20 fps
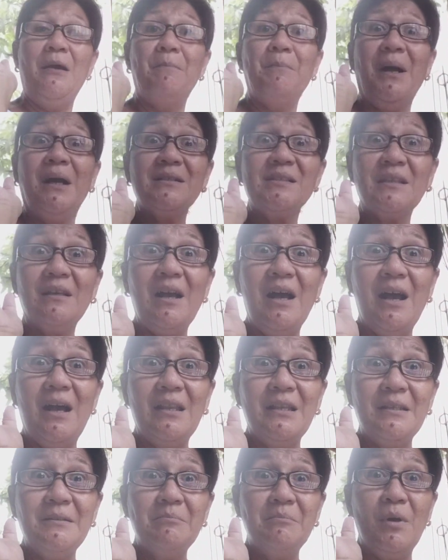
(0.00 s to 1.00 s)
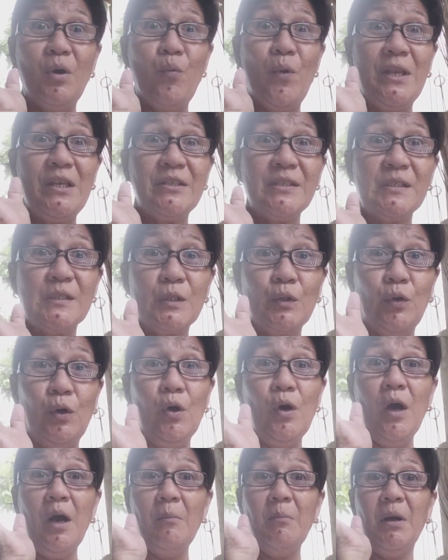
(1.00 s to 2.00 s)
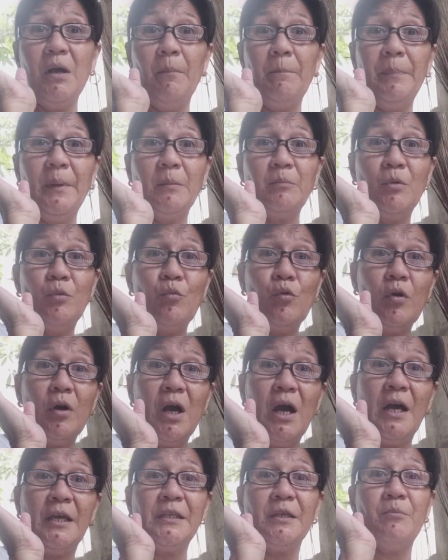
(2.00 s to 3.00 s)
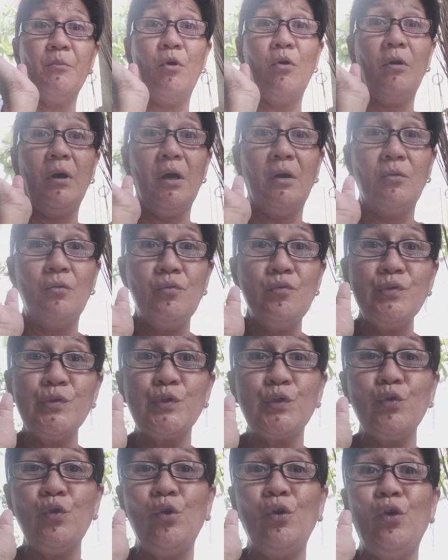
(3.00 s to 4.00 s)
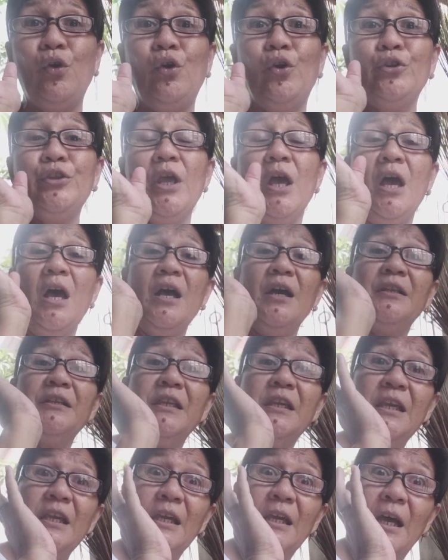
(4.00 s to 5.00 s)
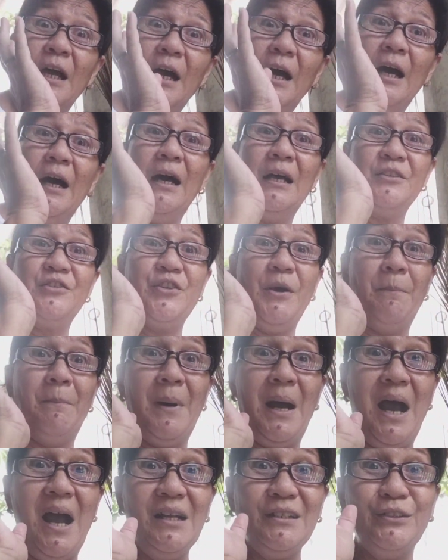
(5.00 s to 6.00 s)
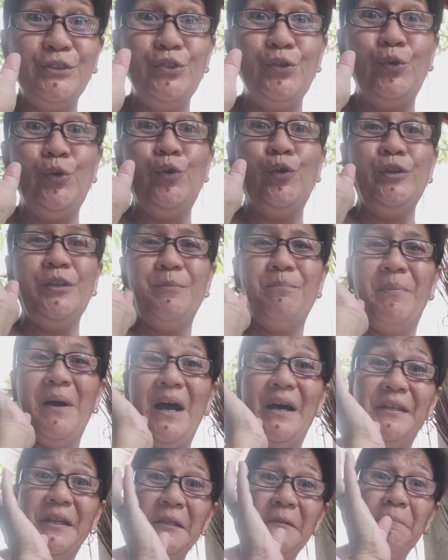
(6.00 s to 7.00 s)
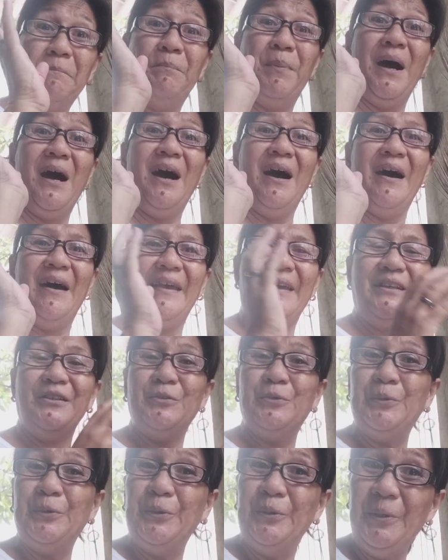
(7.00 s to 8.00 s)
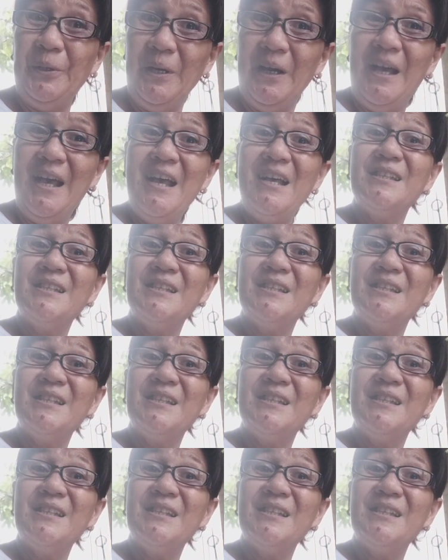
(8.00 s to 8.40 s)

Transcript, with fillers: Baka sakaling mawalis ko ang mga pagmumukha ni Mocha Uson, ni uh, Jamagno, ni Banat Bay, no?